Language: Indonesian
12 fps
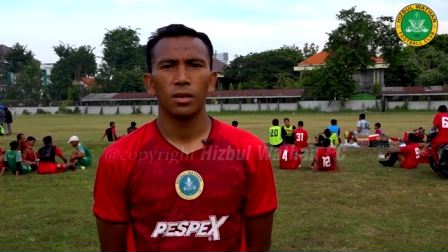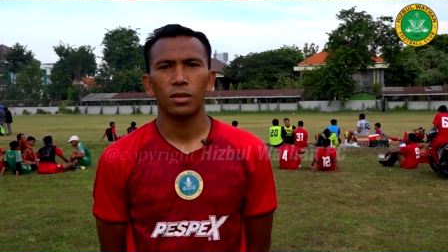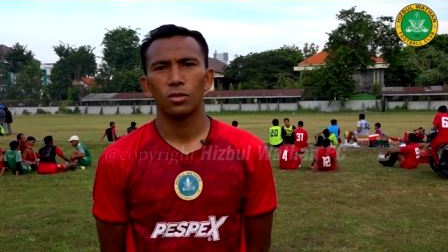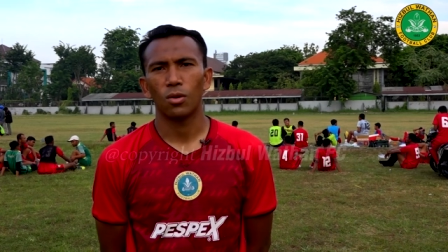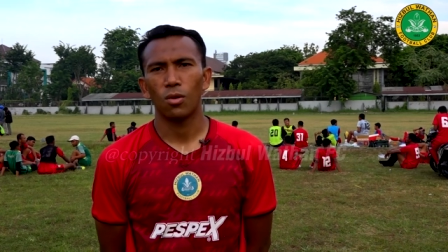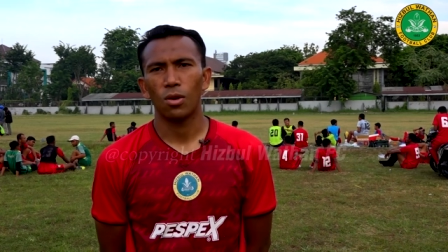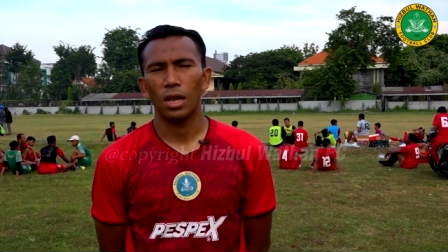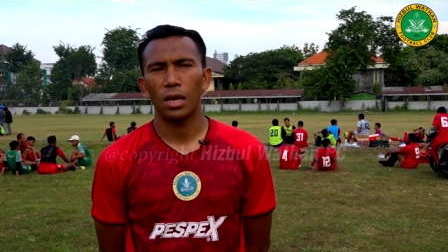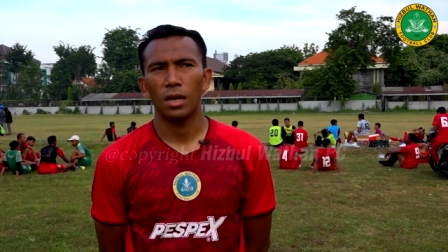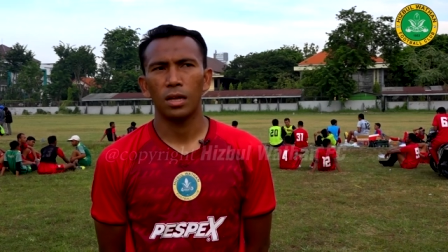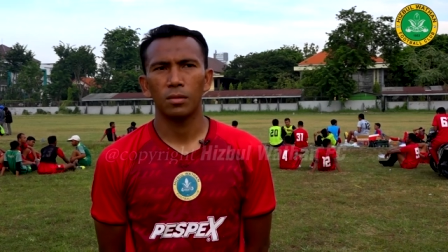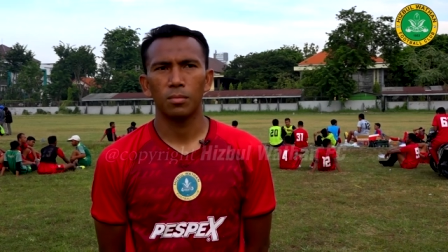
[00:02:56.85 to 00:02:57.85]

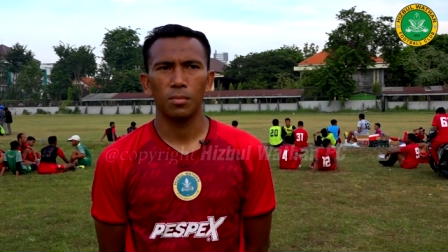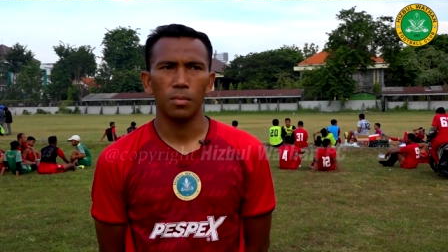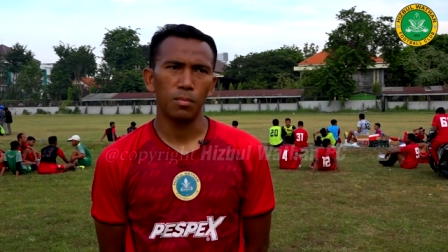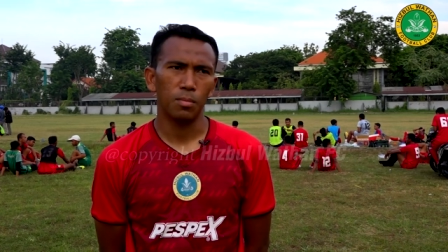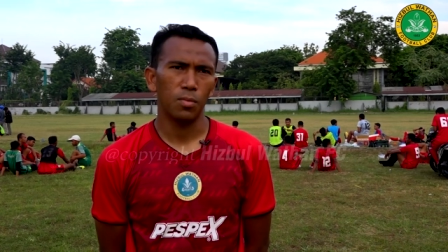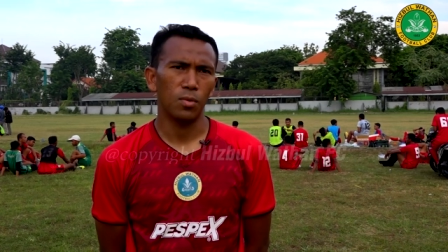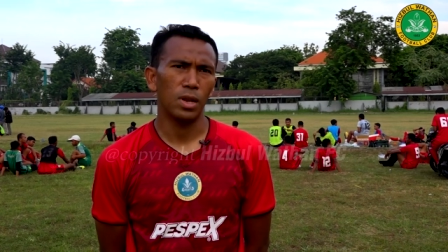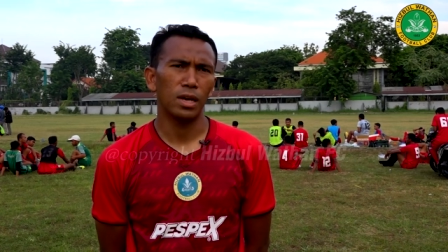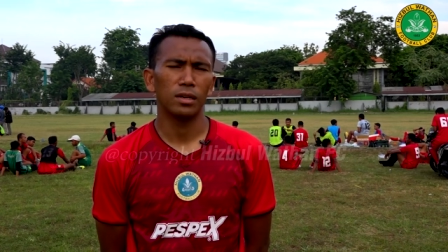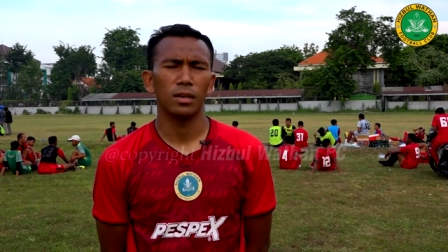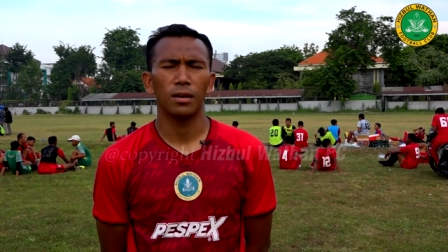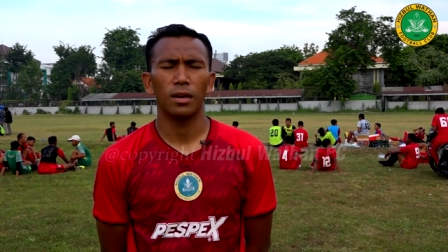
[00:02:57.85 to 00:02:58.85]
sholat
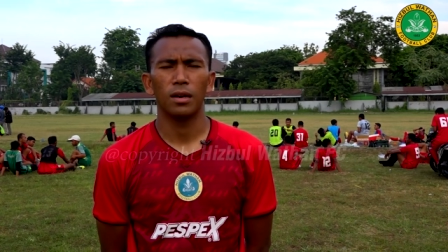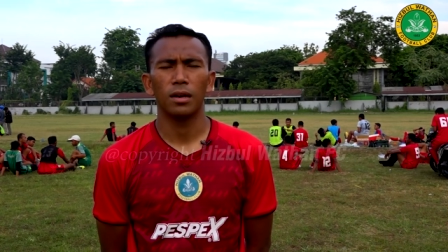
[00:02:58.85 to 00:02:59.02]
pulang ke